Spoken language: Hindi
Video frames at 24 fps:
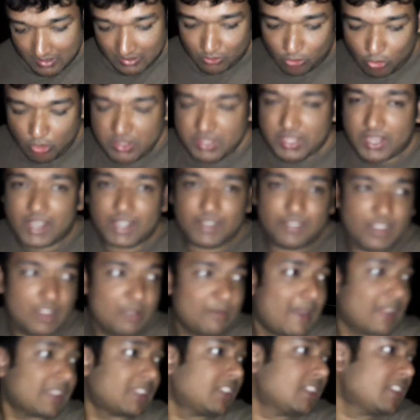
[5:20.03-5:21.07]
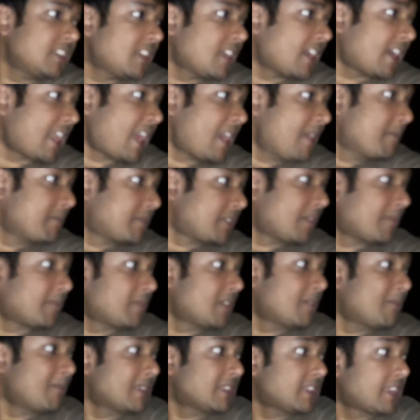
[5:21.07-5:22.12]
कोई दिक्कत वाली बात नहीं है आराम से
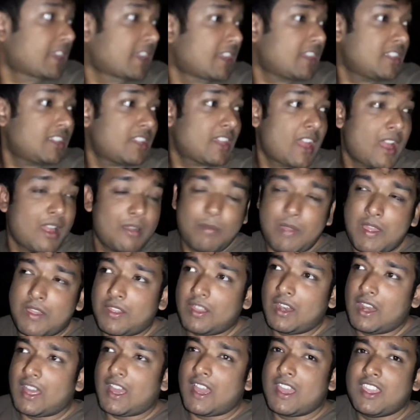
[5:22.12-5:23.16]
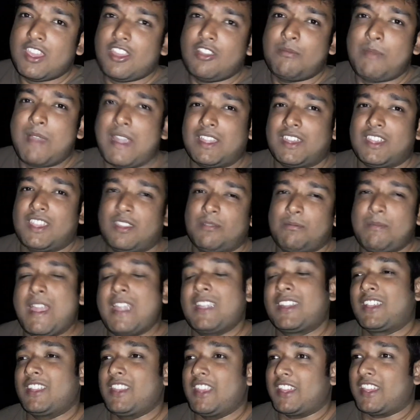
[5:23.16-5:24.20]
अपना मजे कीजिए यहाँ पैसे लगाइए और बैठिए
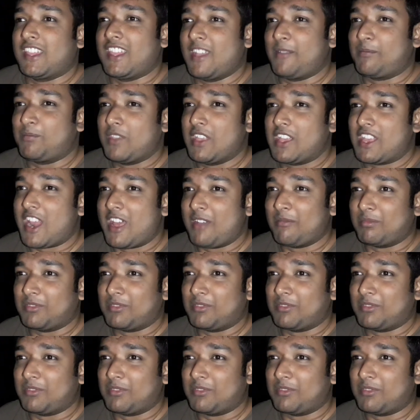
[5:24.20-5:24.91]
बैठ के देखिए आपका आराम